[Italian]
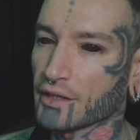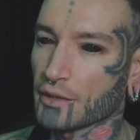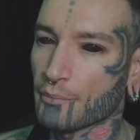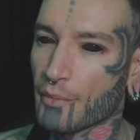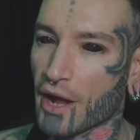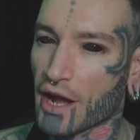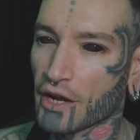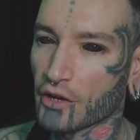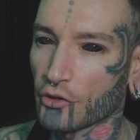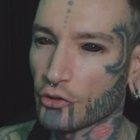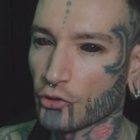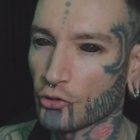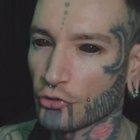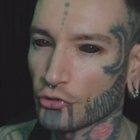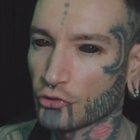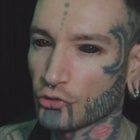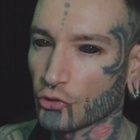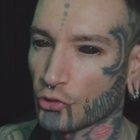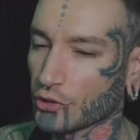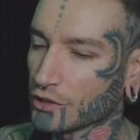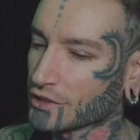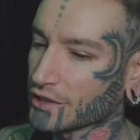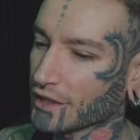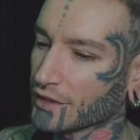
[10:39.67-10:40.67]
rimangono
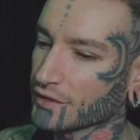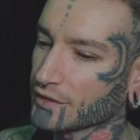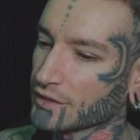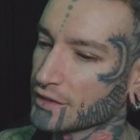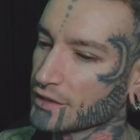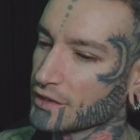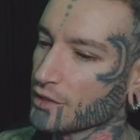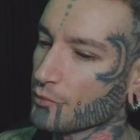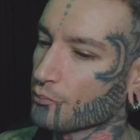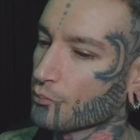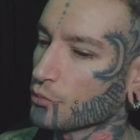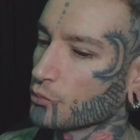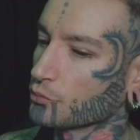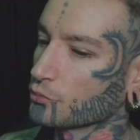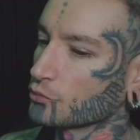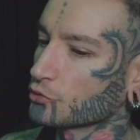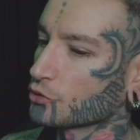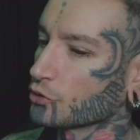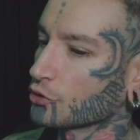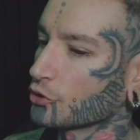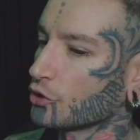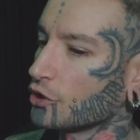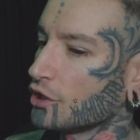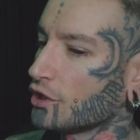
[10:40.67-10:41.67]
solo i tastini
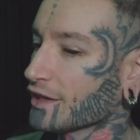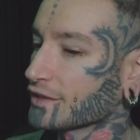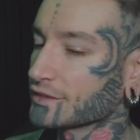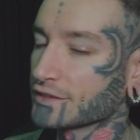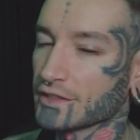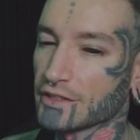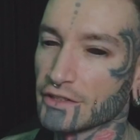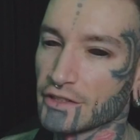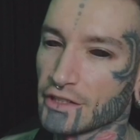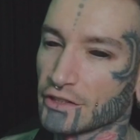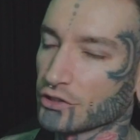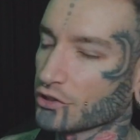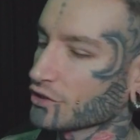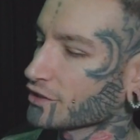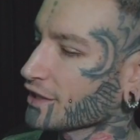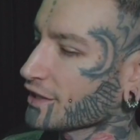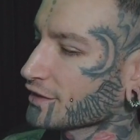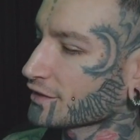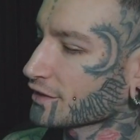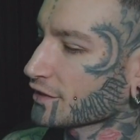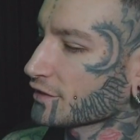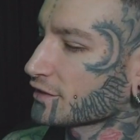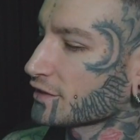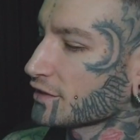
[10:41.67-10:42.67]
appunto avanti, indietro, a
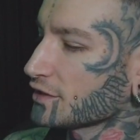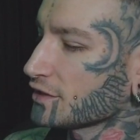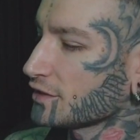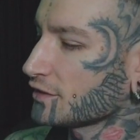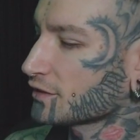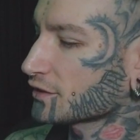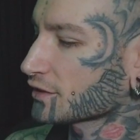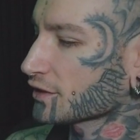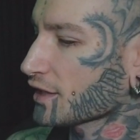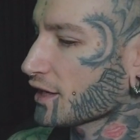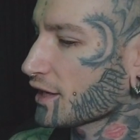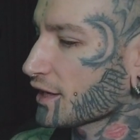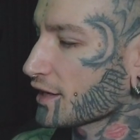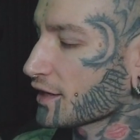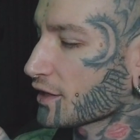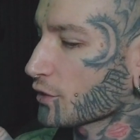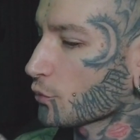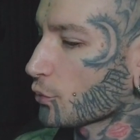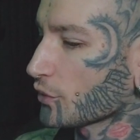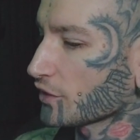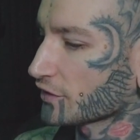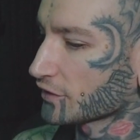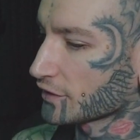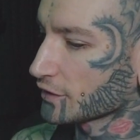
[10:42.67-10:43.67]
destra, a sinistra
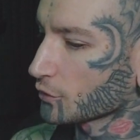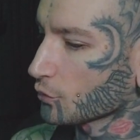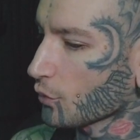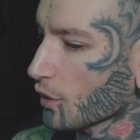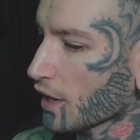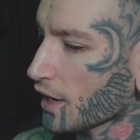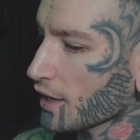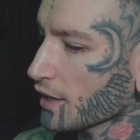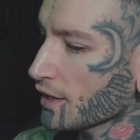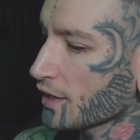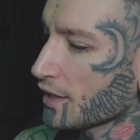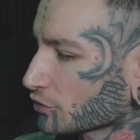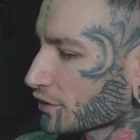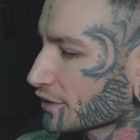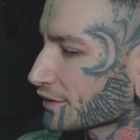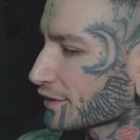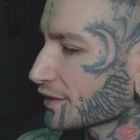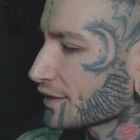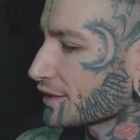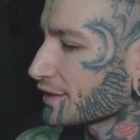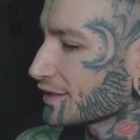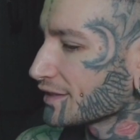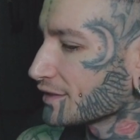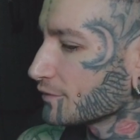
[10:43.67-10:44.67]
e questi qua.
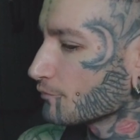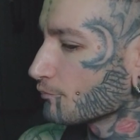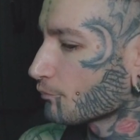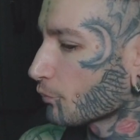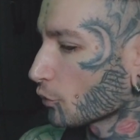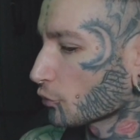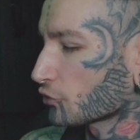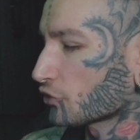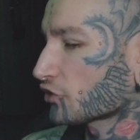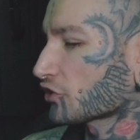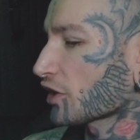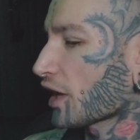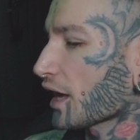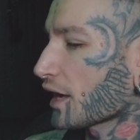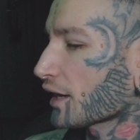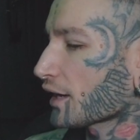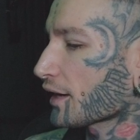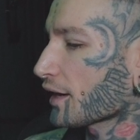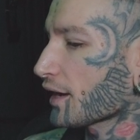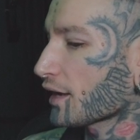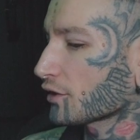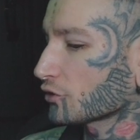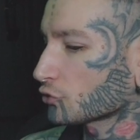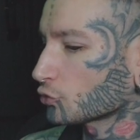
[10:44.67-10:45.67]
Potete
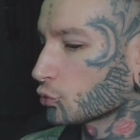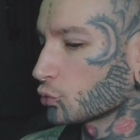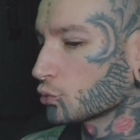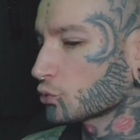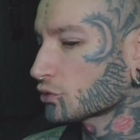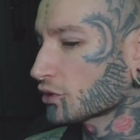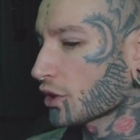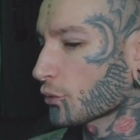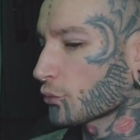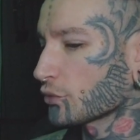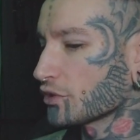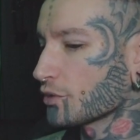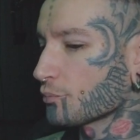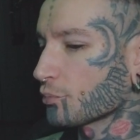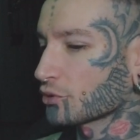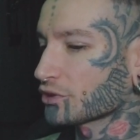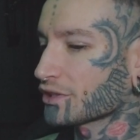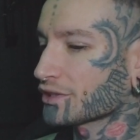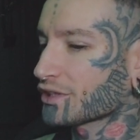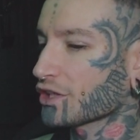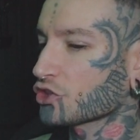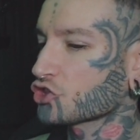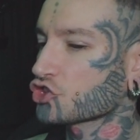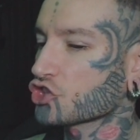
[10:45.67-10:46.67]
impostarla tutta, quindi
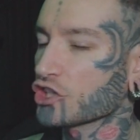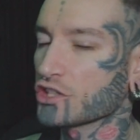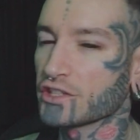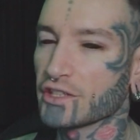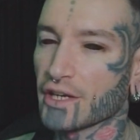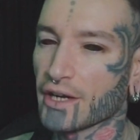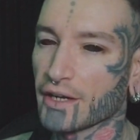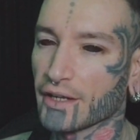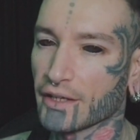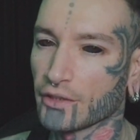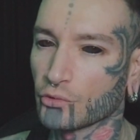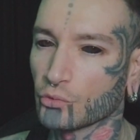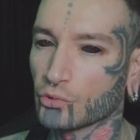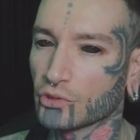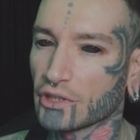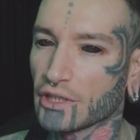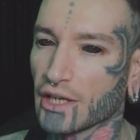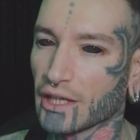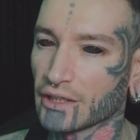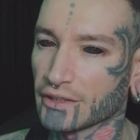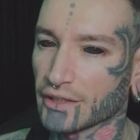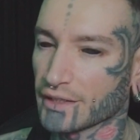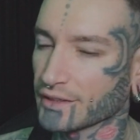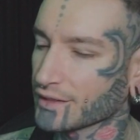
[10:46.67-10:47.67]
potete accendere anche tutti
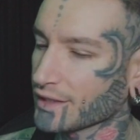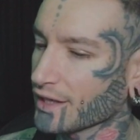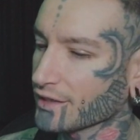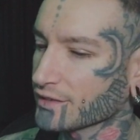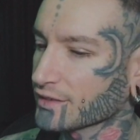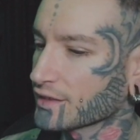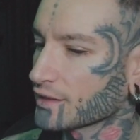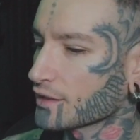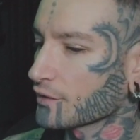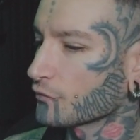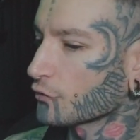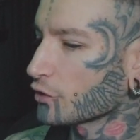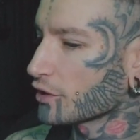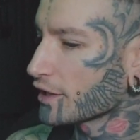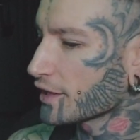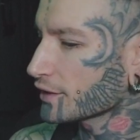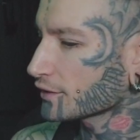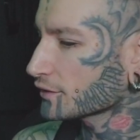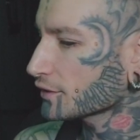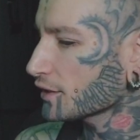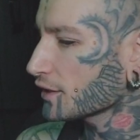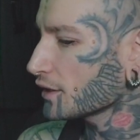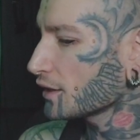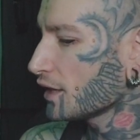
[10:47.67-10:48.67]
gli altri tasti che
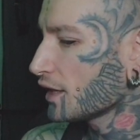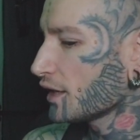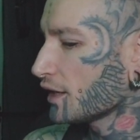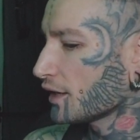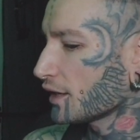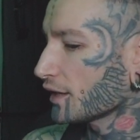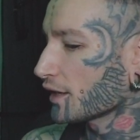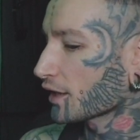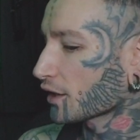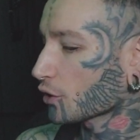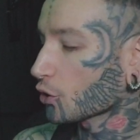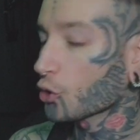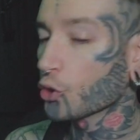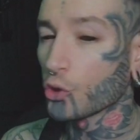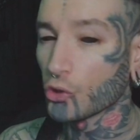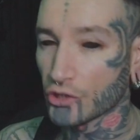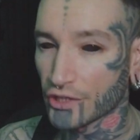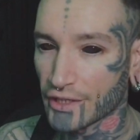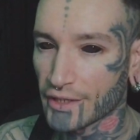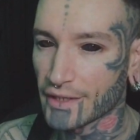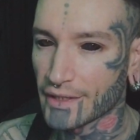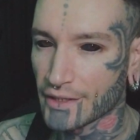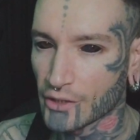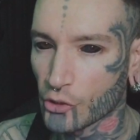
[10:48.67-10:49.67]
volete eh,
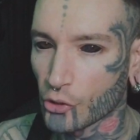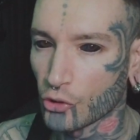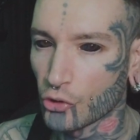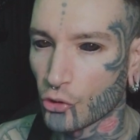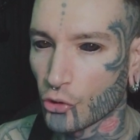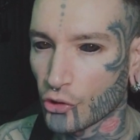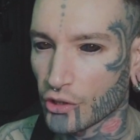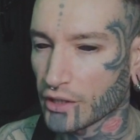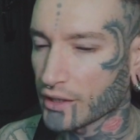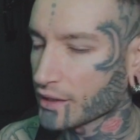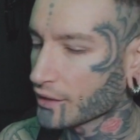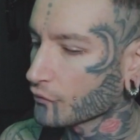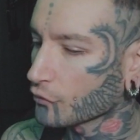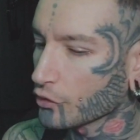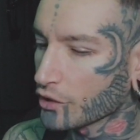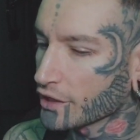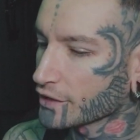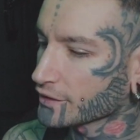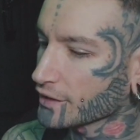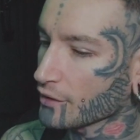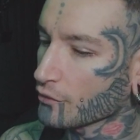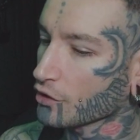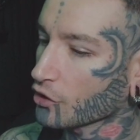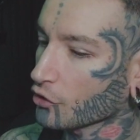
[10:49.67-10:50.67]
con i colori che
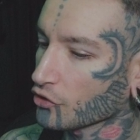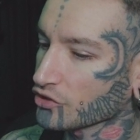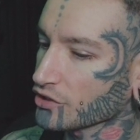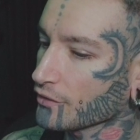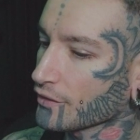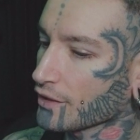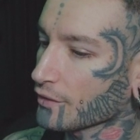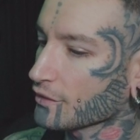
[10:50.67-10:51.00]
volete, è una cosa